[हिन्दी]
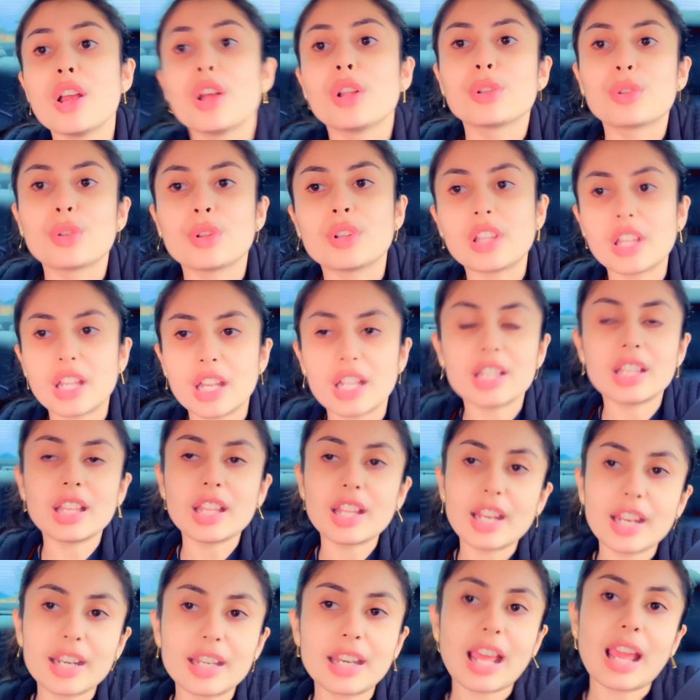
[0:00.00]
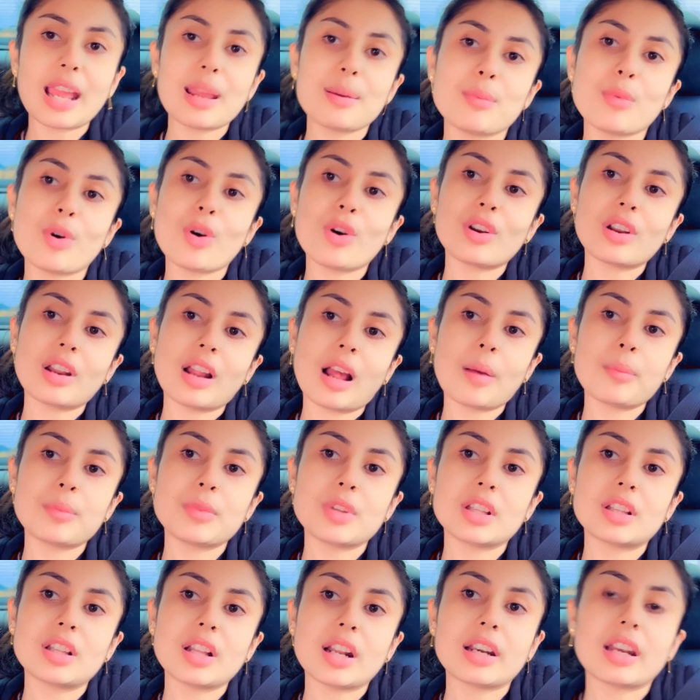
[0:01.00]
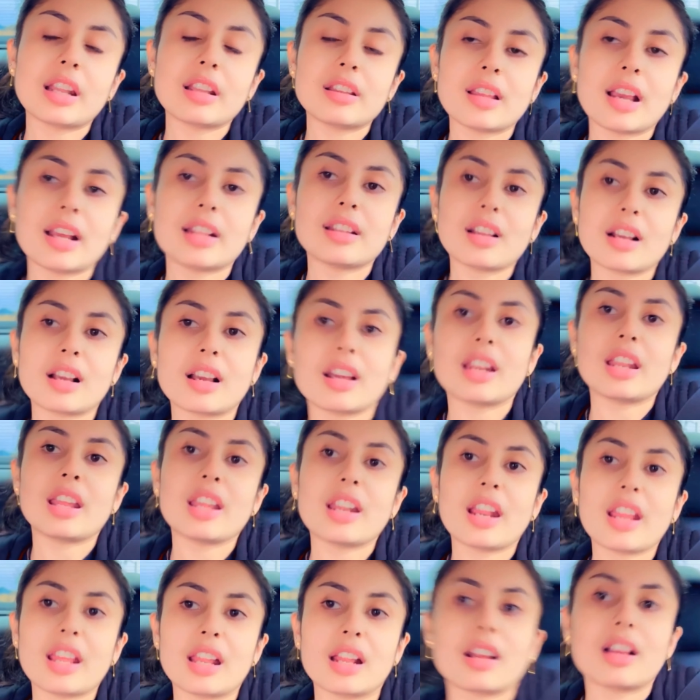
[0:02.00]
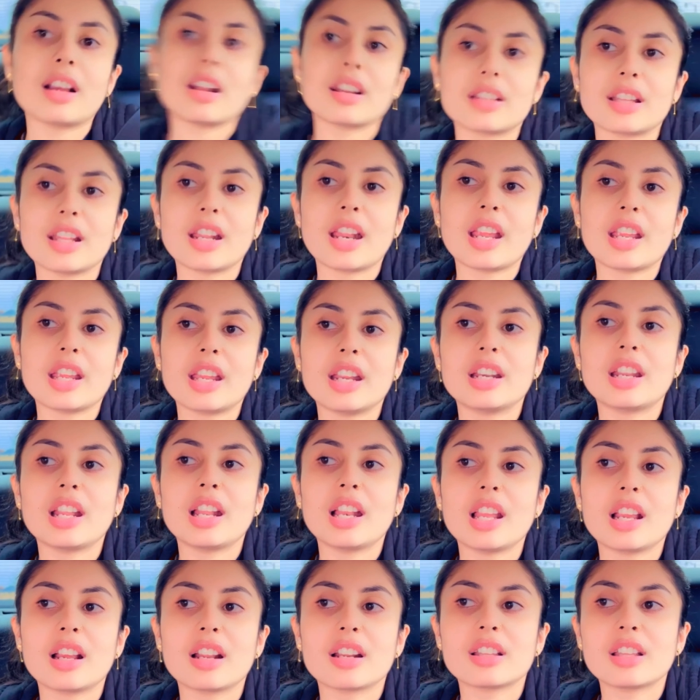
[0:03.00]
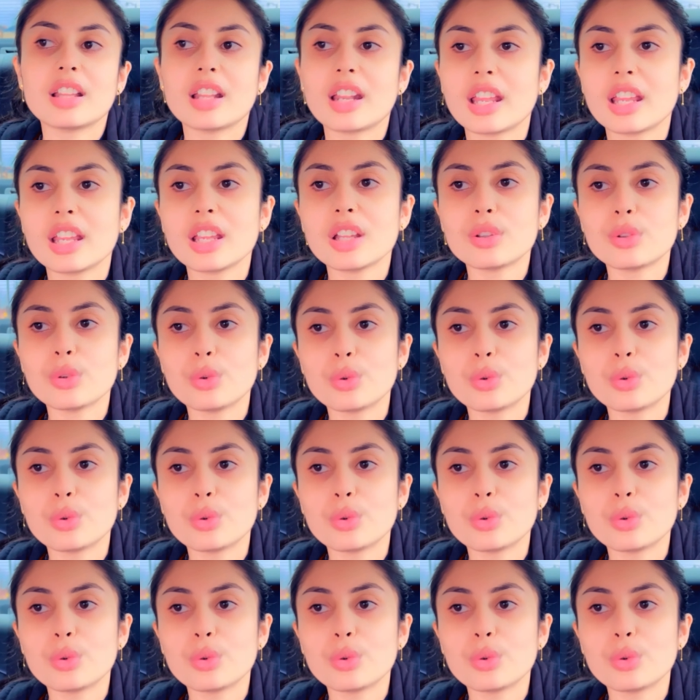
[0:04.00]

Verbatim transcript: तो धीरे धीरे टाइम और हम जितना ज़्यादा करें रह, करते रहेंगे डिले करते रहेंगे तो